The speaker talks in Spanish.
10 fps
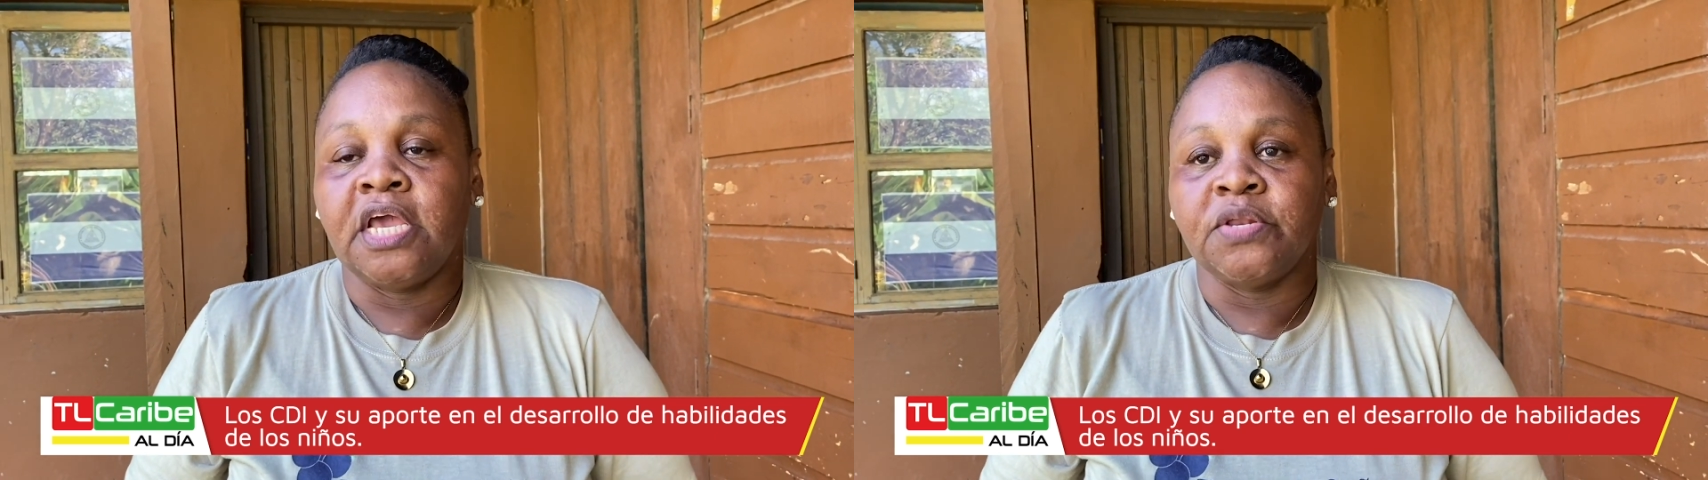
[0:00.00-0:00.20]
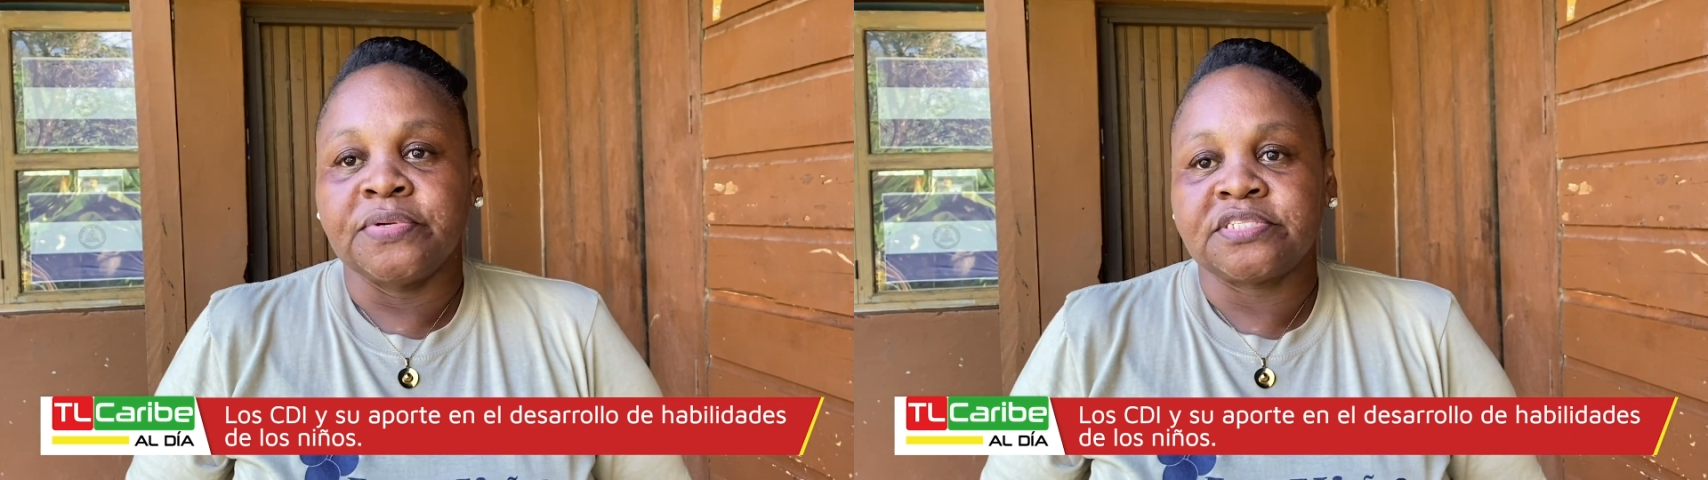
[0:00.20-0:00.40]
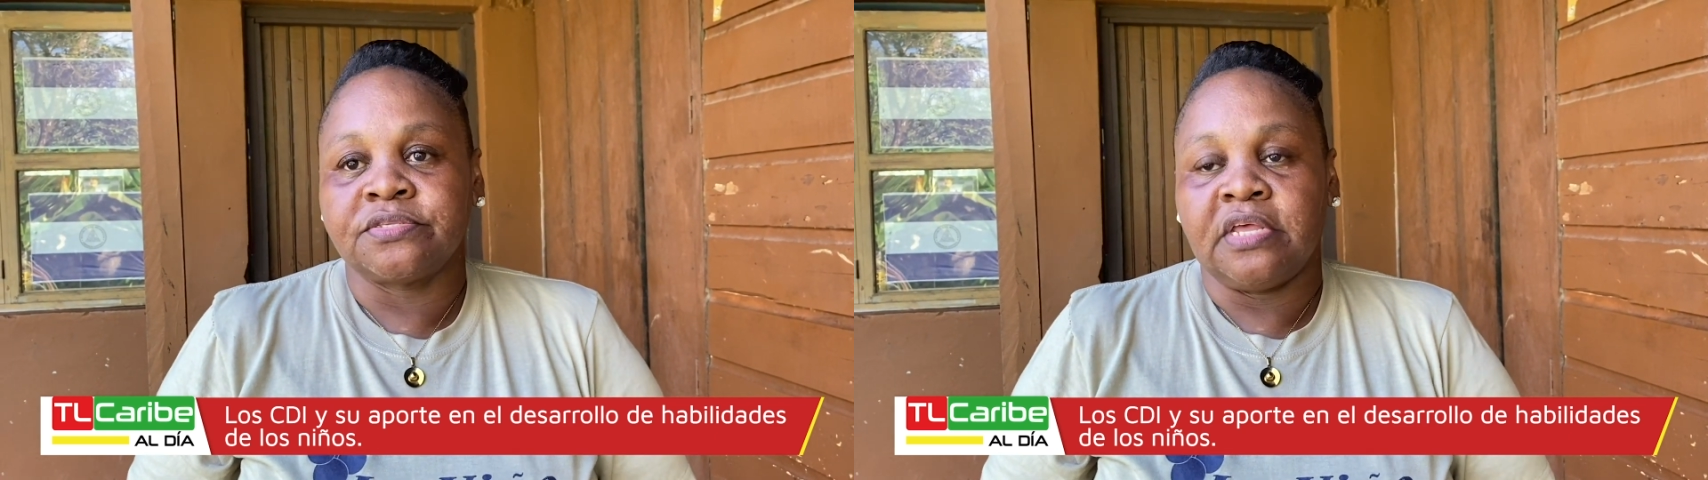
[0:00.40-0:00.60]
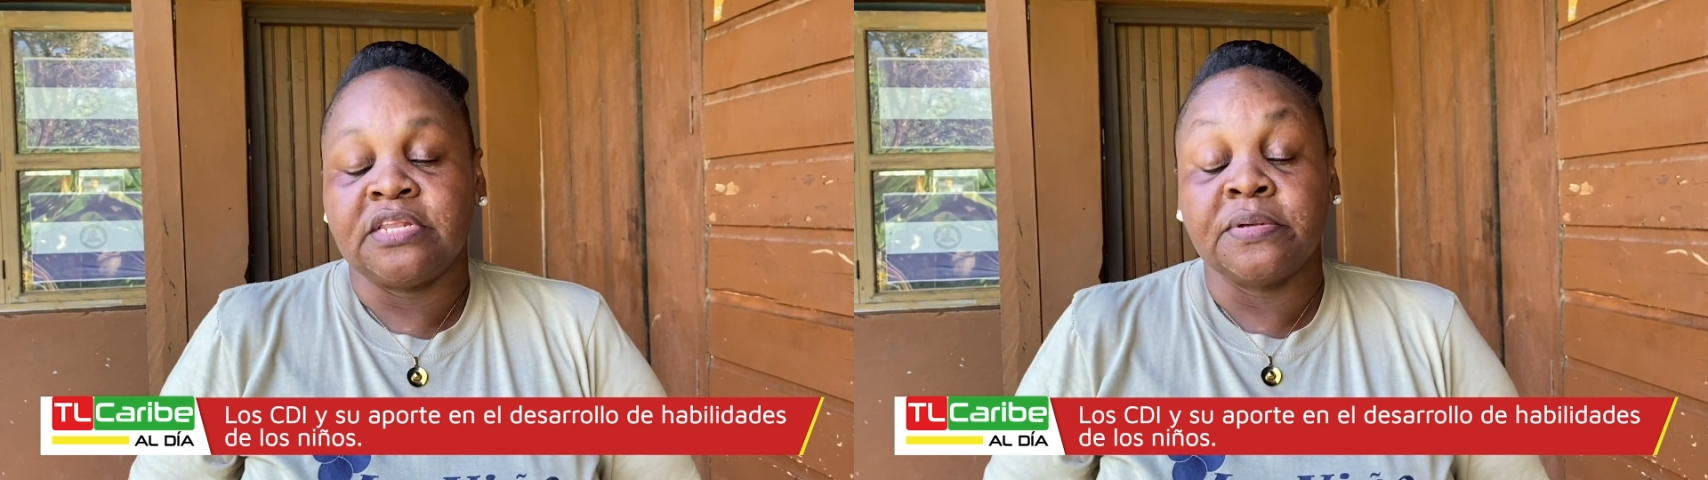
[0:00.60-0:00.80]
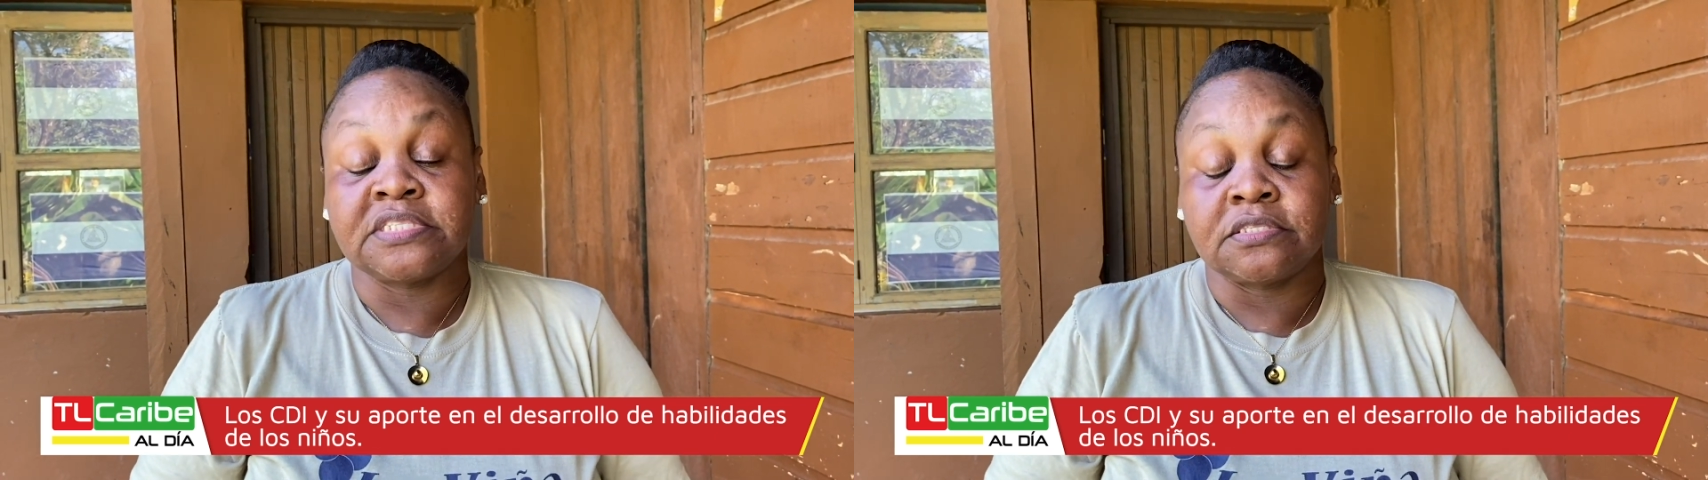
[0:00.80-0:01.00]

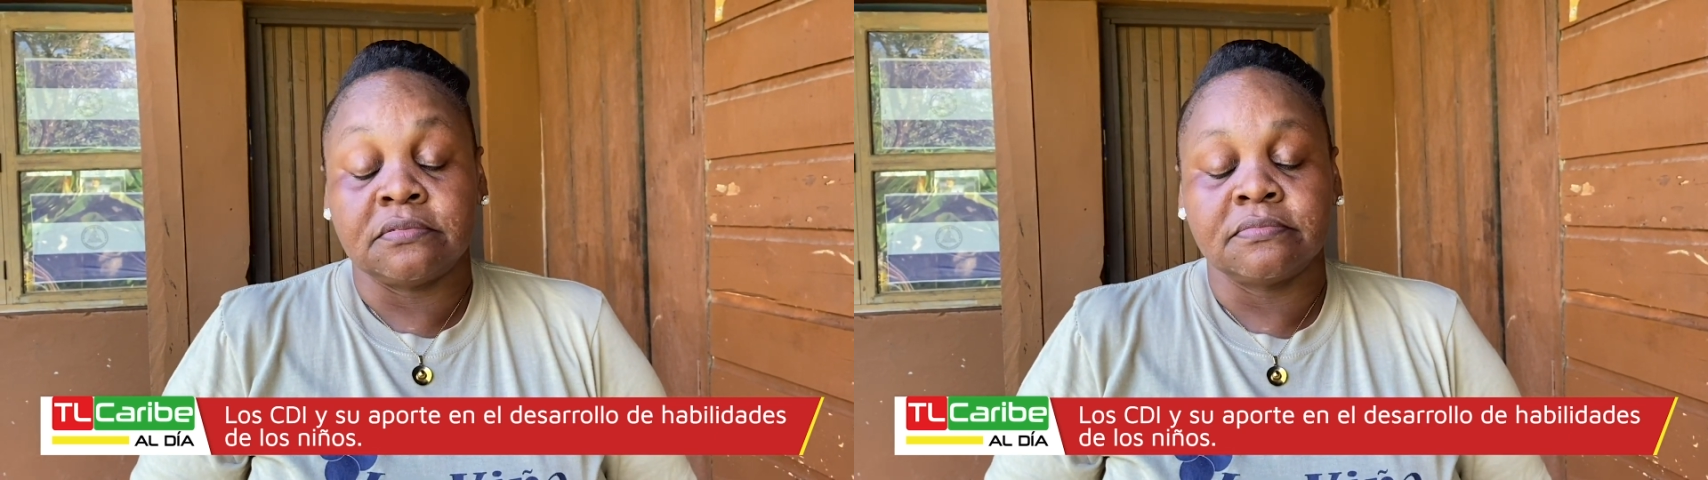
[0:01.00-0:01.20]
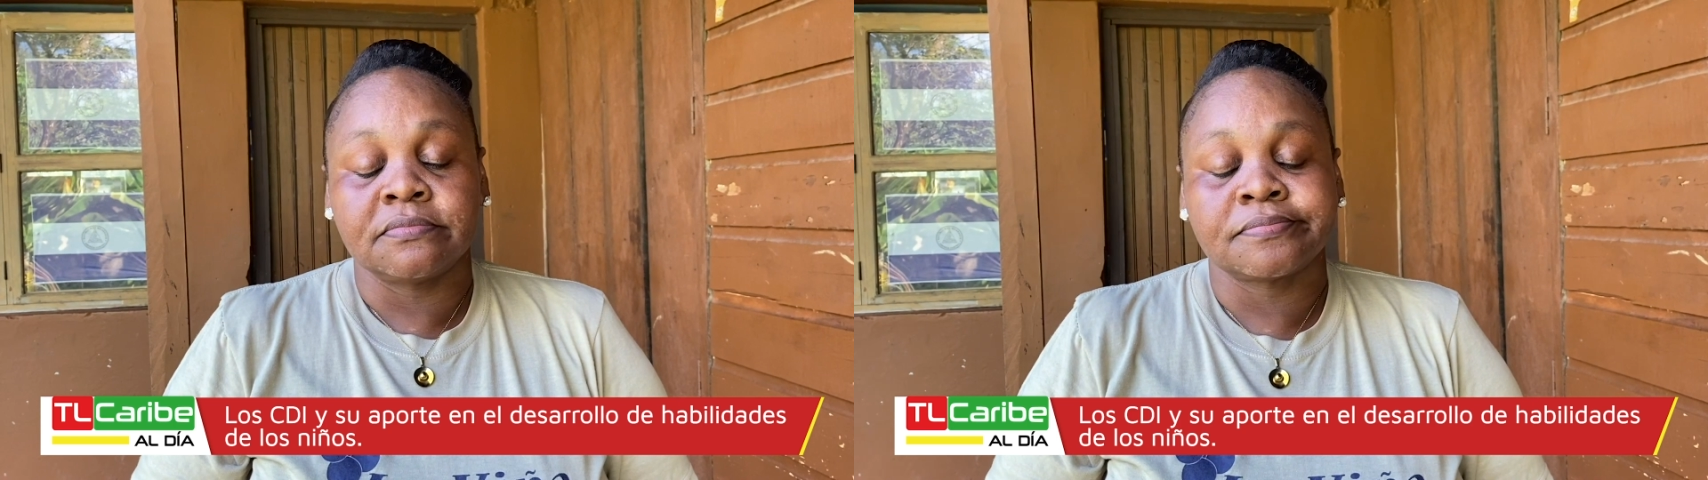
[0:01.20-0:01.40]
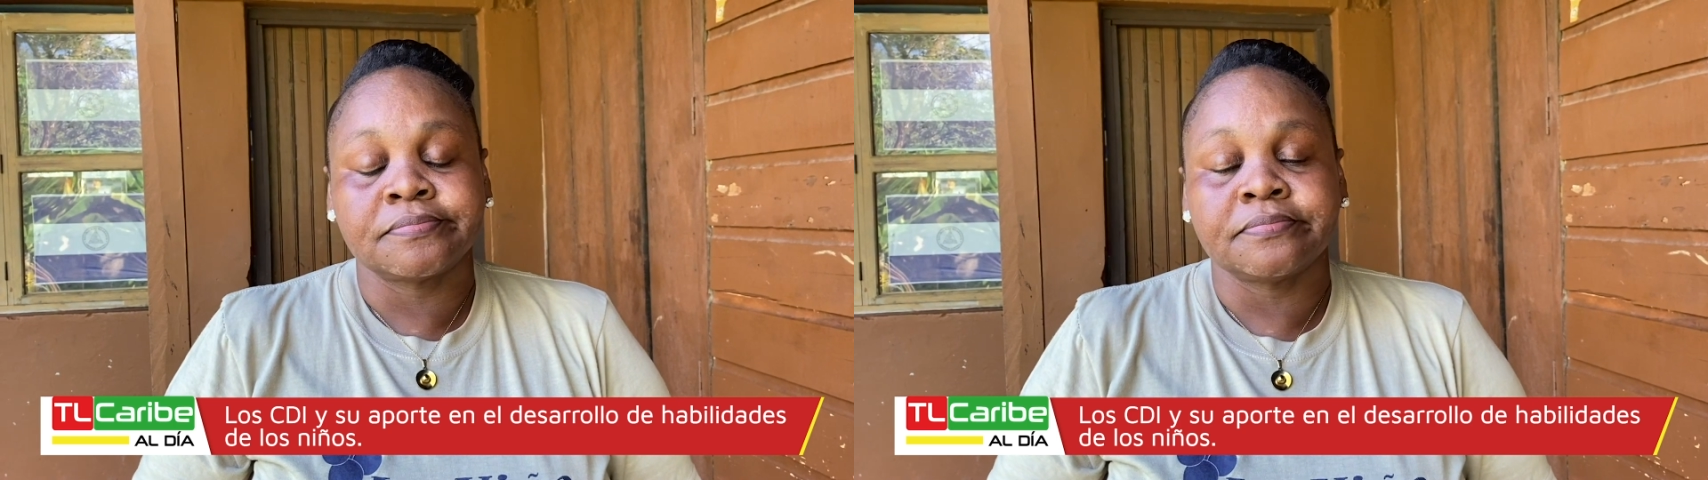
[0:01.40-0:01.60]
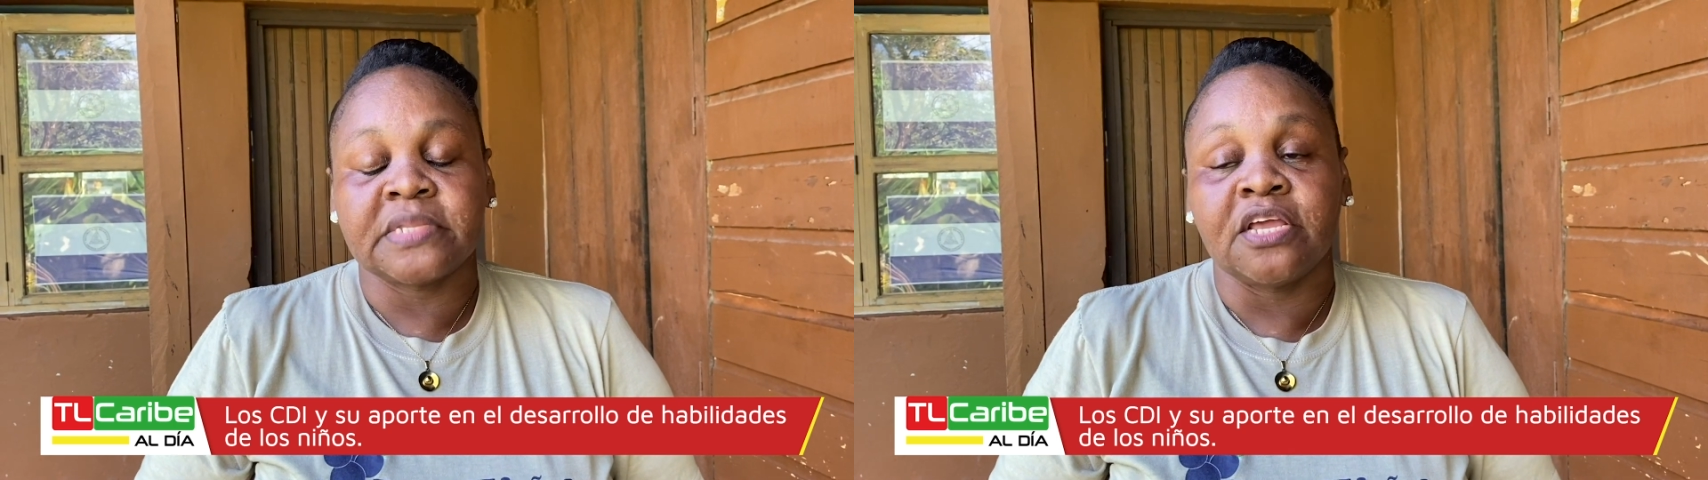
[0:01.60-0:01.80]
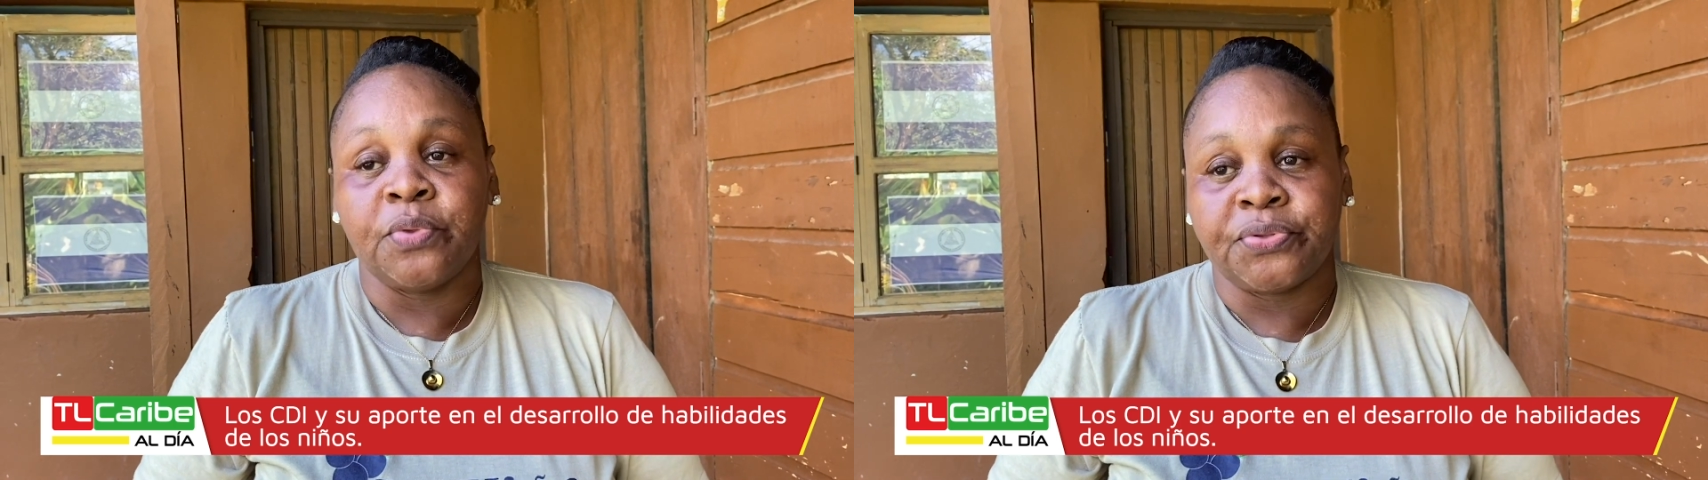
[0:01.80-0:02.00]

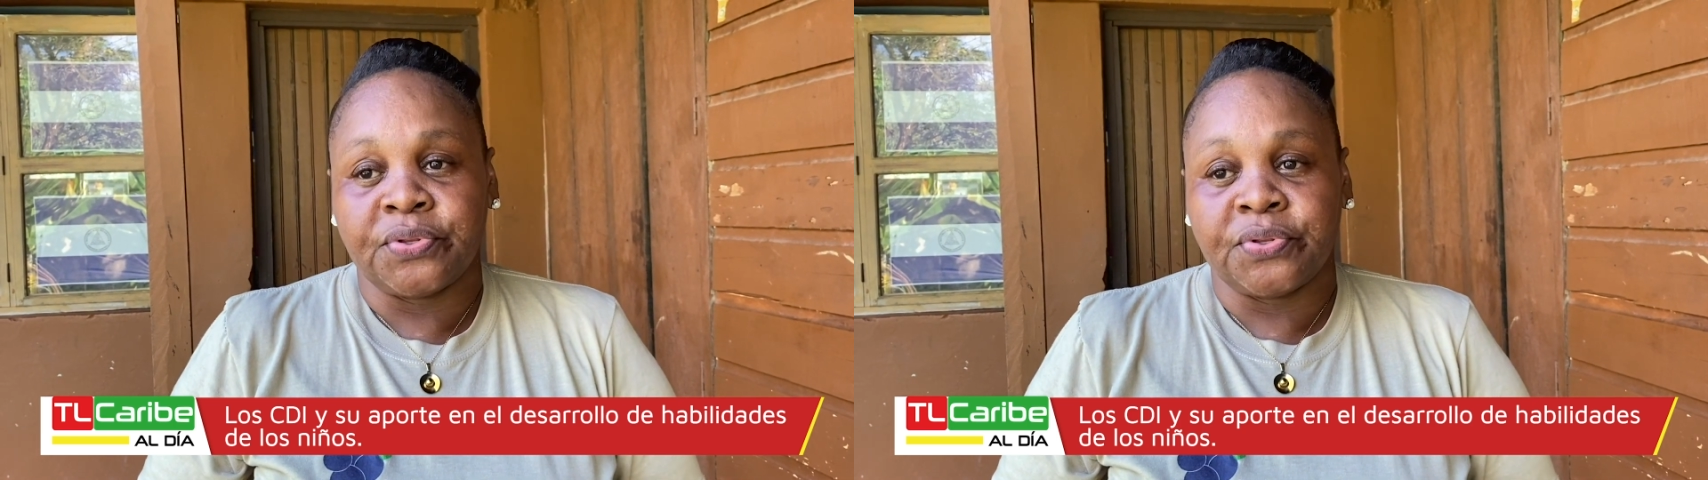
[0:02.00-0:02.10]
nuestro